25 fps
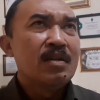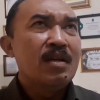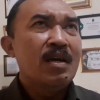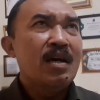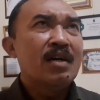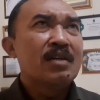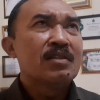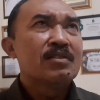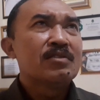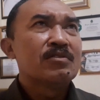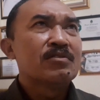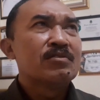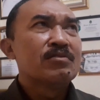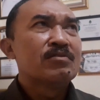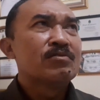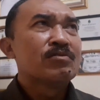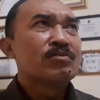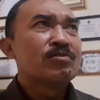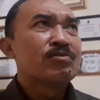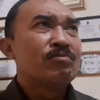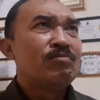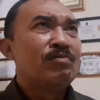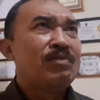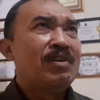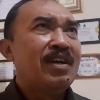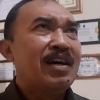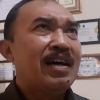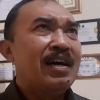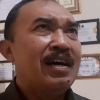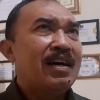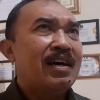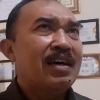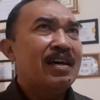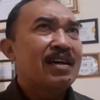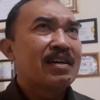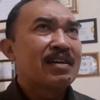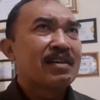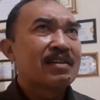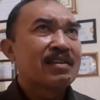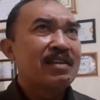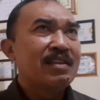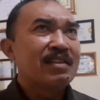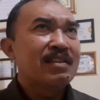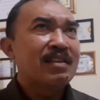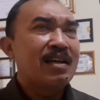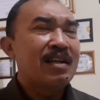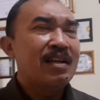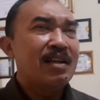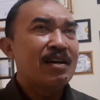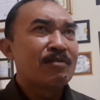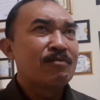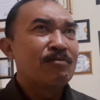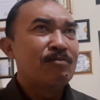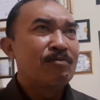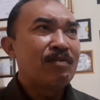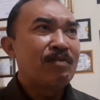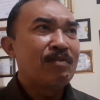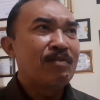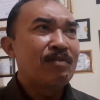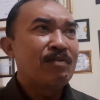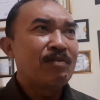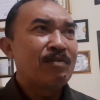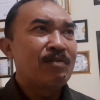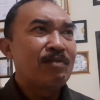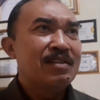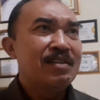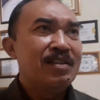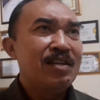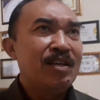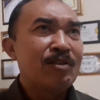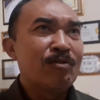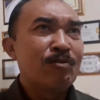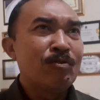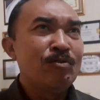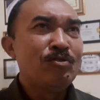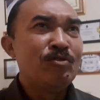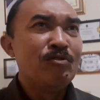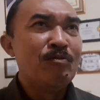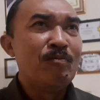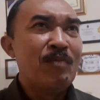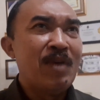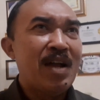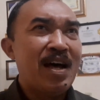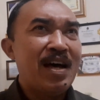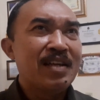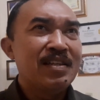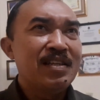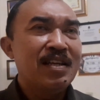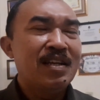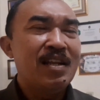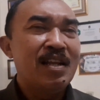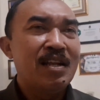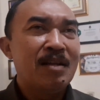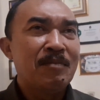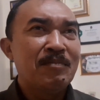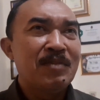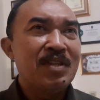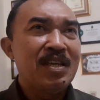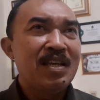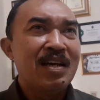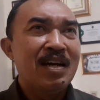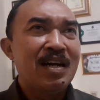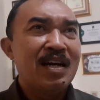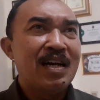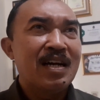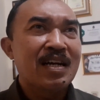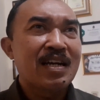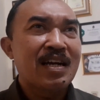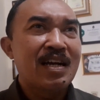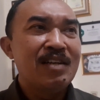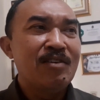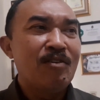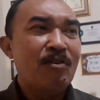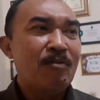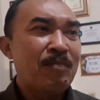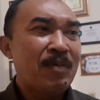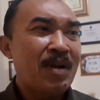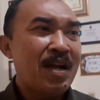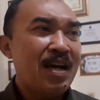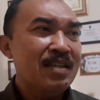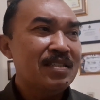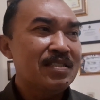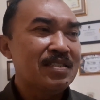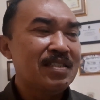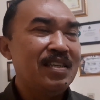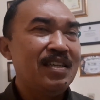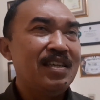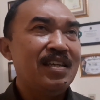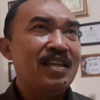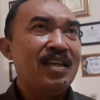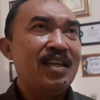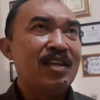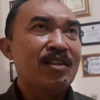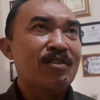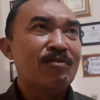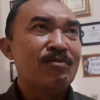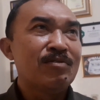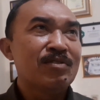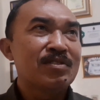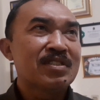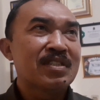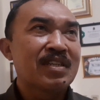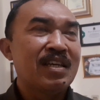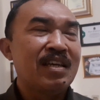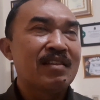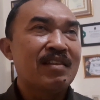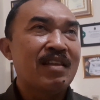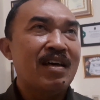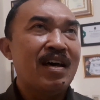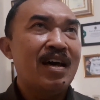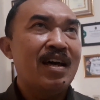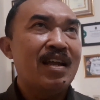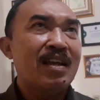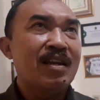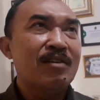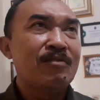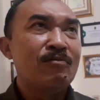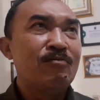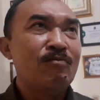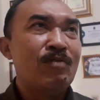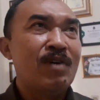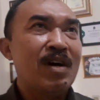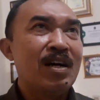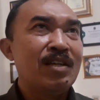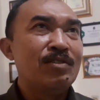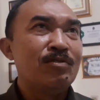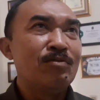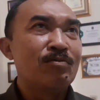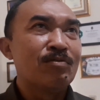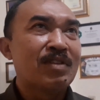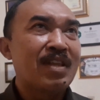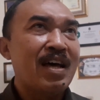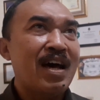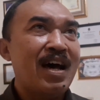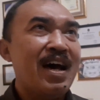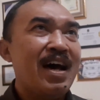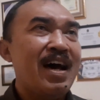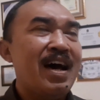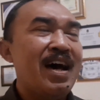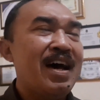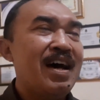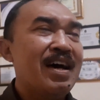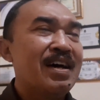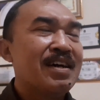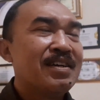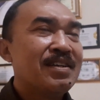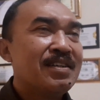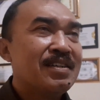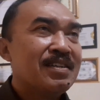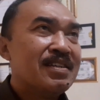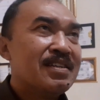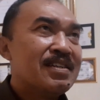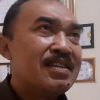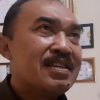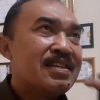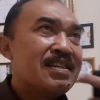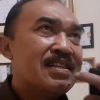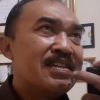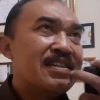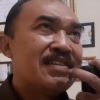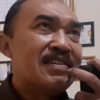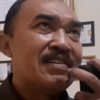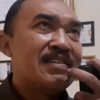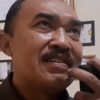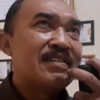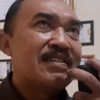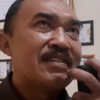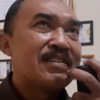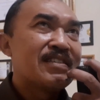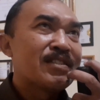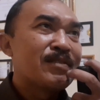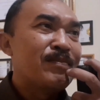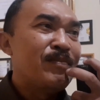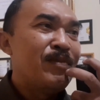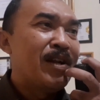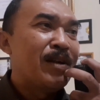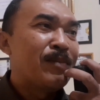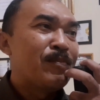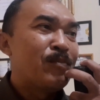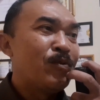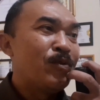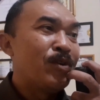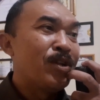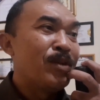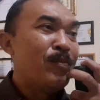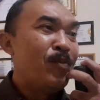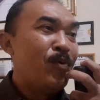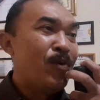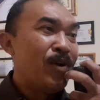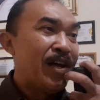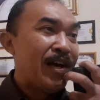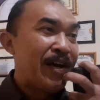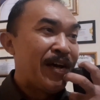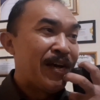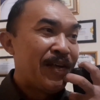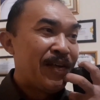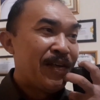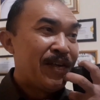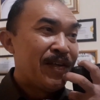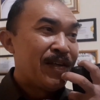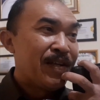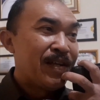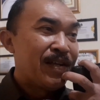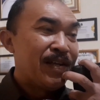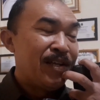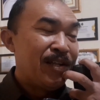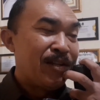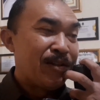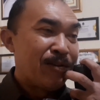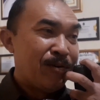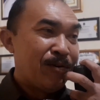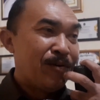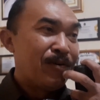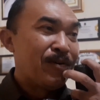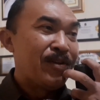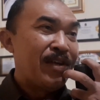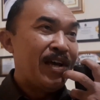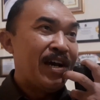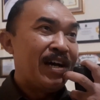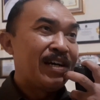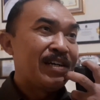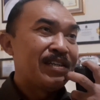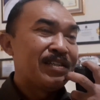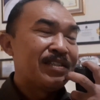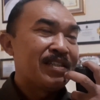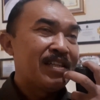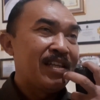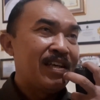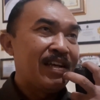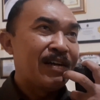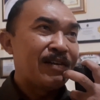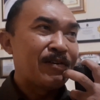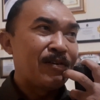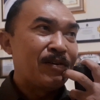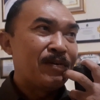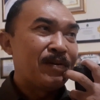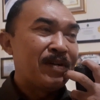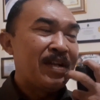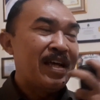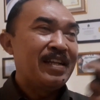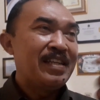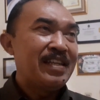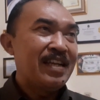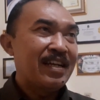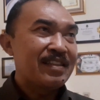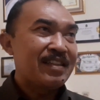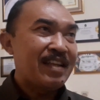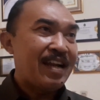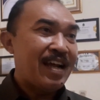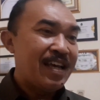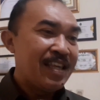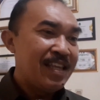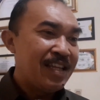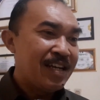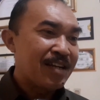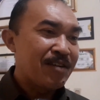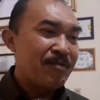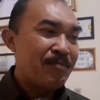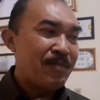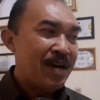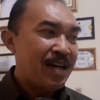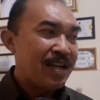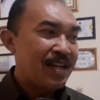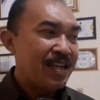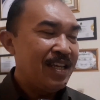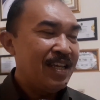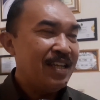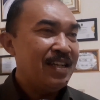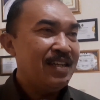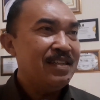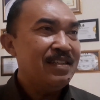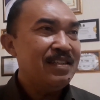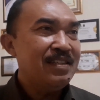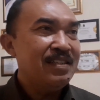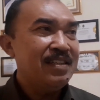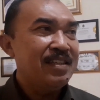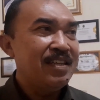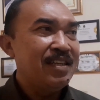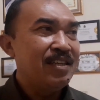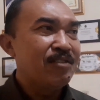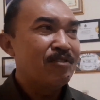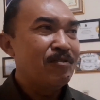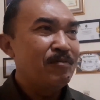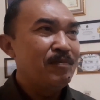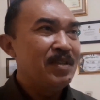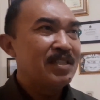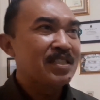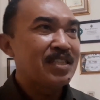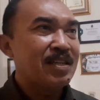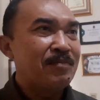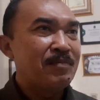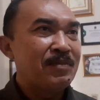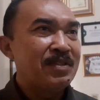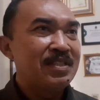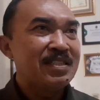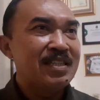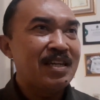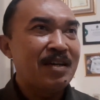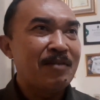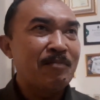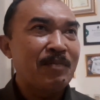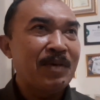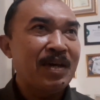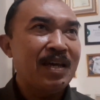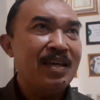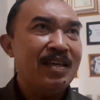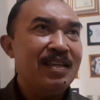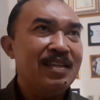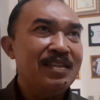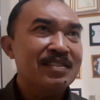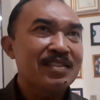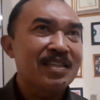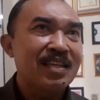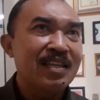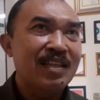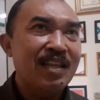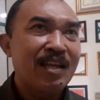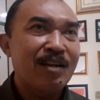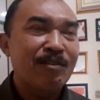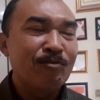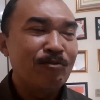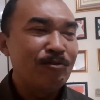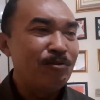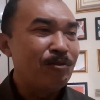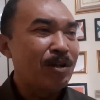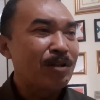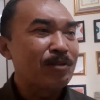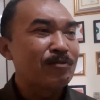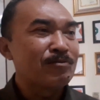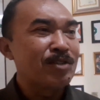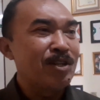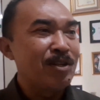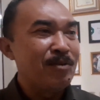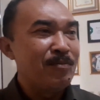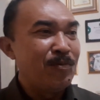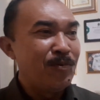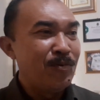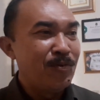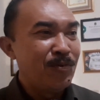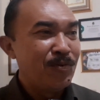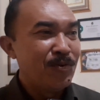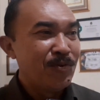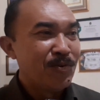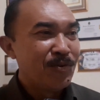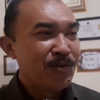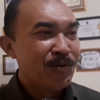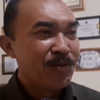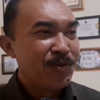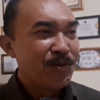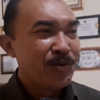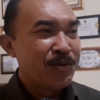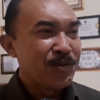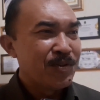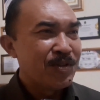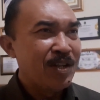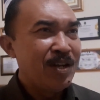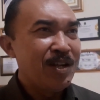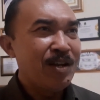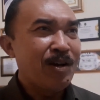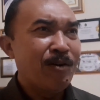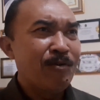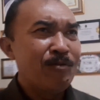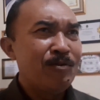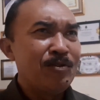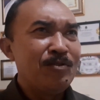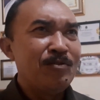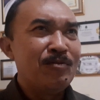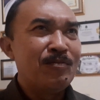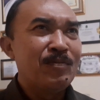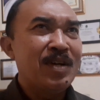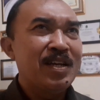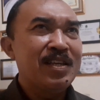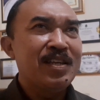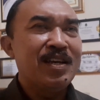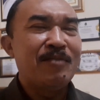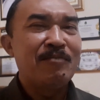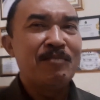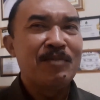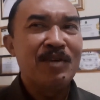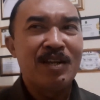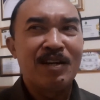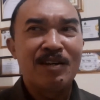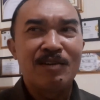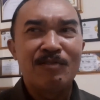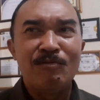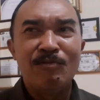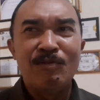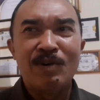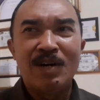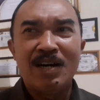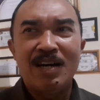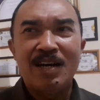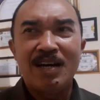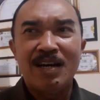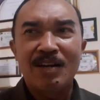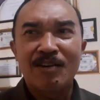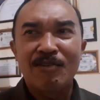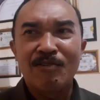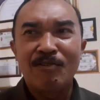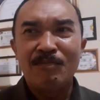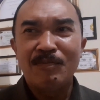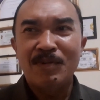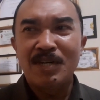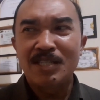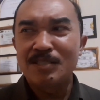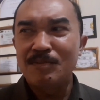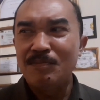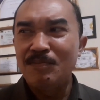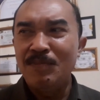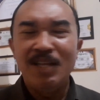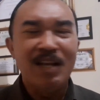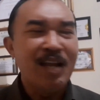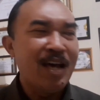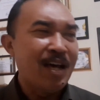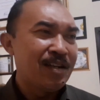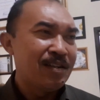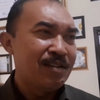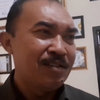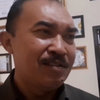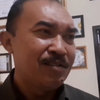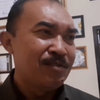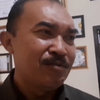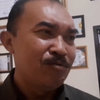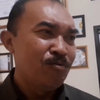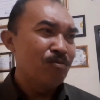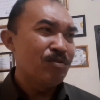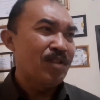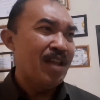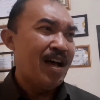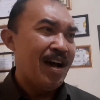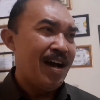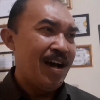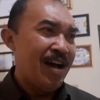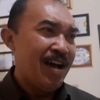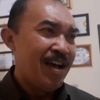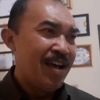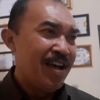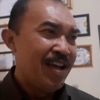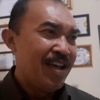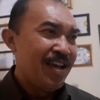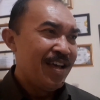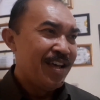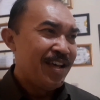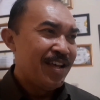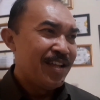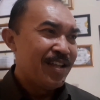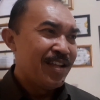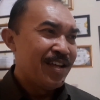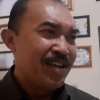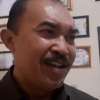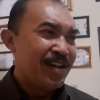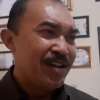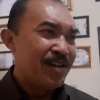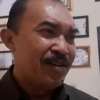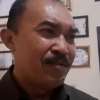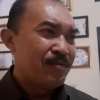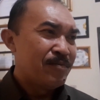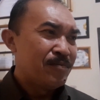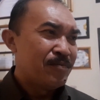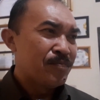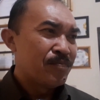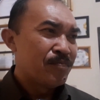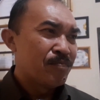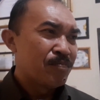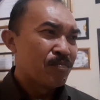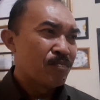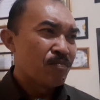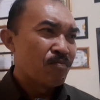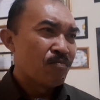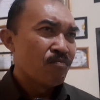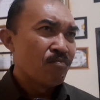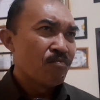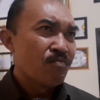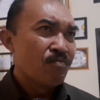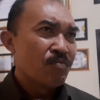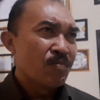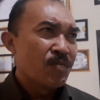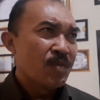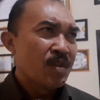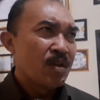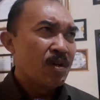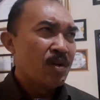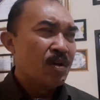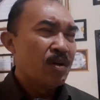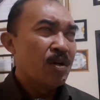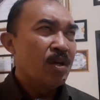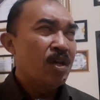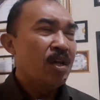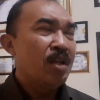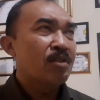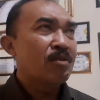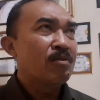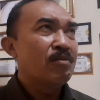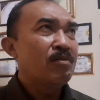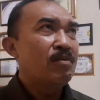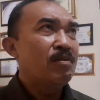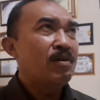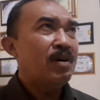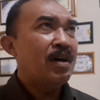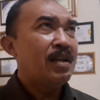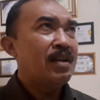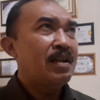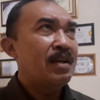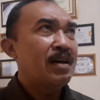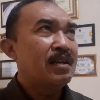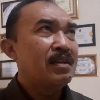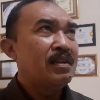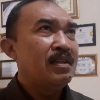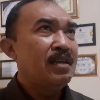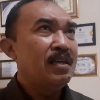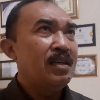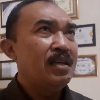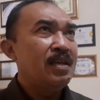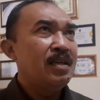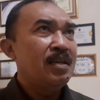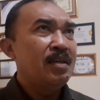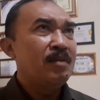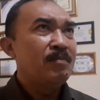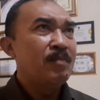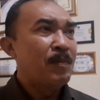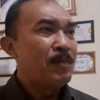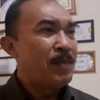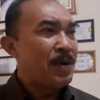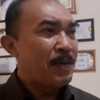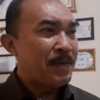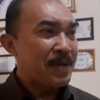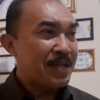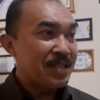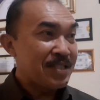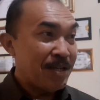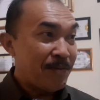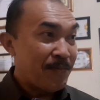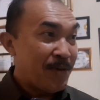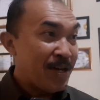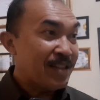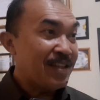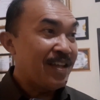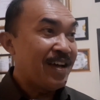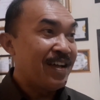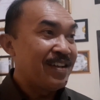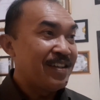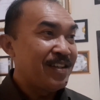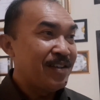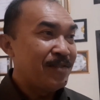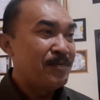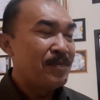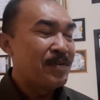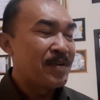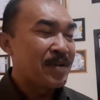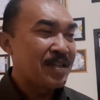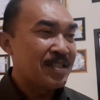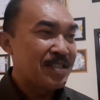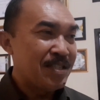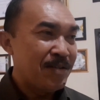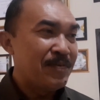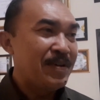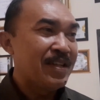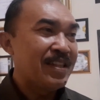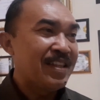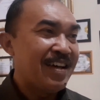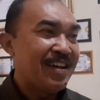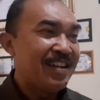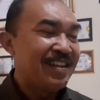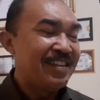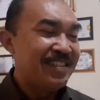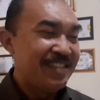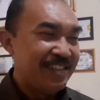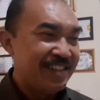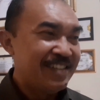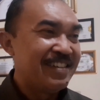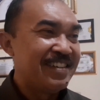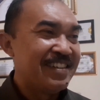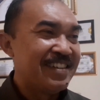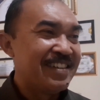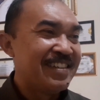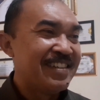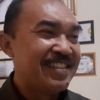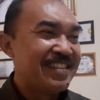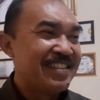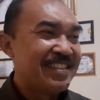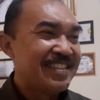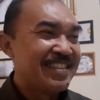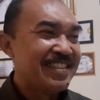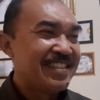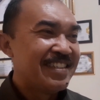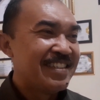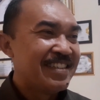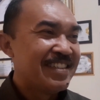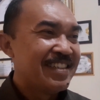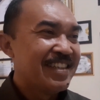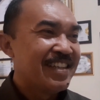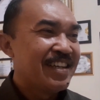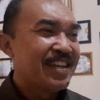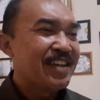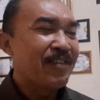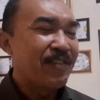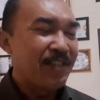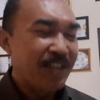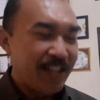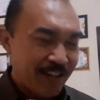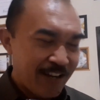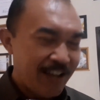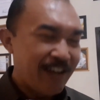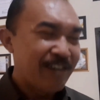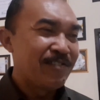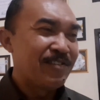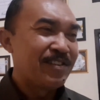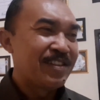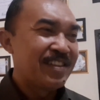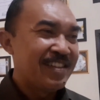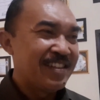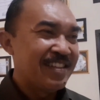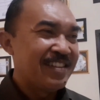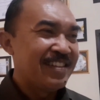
Yang sudah kita lakukan itu jumlahnya dalam tiga kali operasi itu sekitar dua juta Eh, sembilan puluh ribu lah hmm. itu yang itu dan yang terakhir kemarin itu bisa mencapai sekitar tujuh ratus ribu hmm. jadi kalau dijumlah ya hampir 2,9 juta itu terdapat di beberapa titik pak itu itu ada di beberapa kecamatan ya beberapa kecamatan di kabupaten Garut kabupaten Garut